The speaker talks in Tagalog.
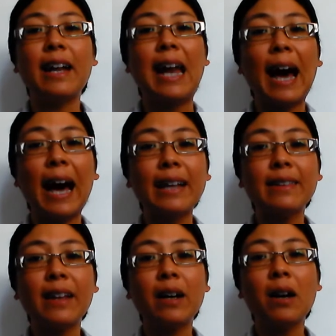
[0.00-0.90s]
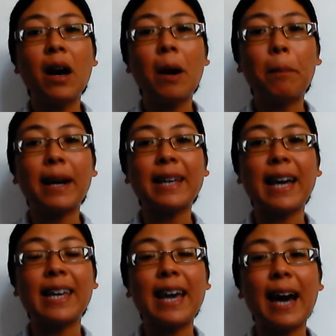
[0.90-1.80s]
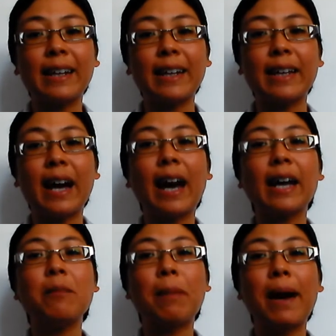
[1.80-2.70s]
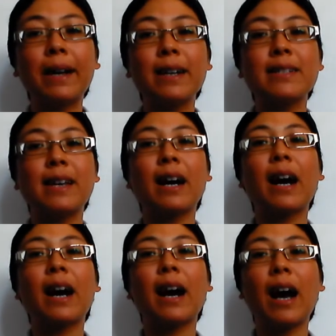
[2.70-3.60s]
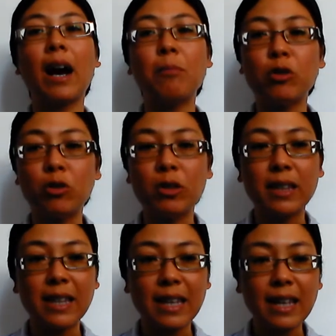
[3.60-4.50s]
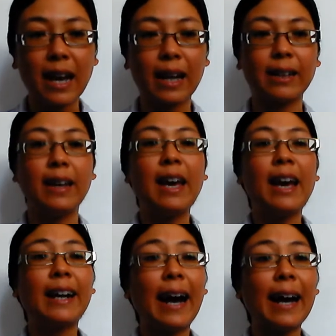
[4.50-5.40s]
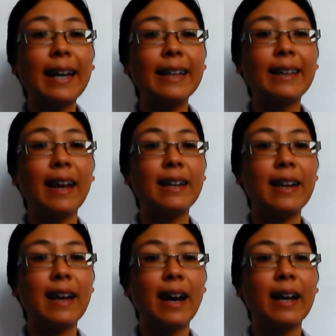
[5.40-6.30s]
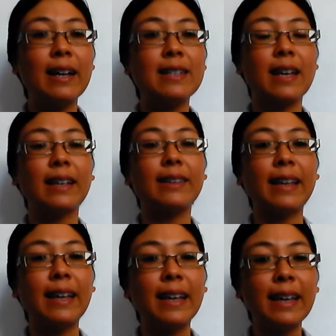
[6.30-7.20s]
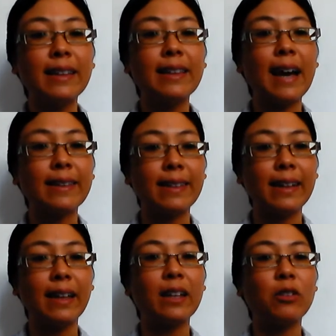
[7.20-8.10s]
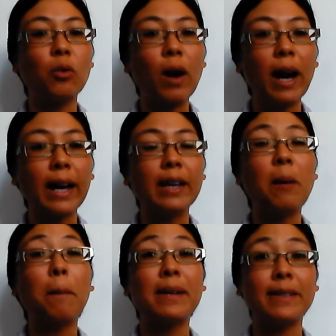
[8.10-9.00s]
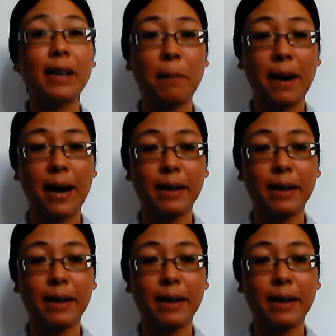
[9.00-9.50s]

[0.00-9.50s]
lahat ng pangyayari ay para sa kabutihan kahit na sa tingin natin ito ay masama.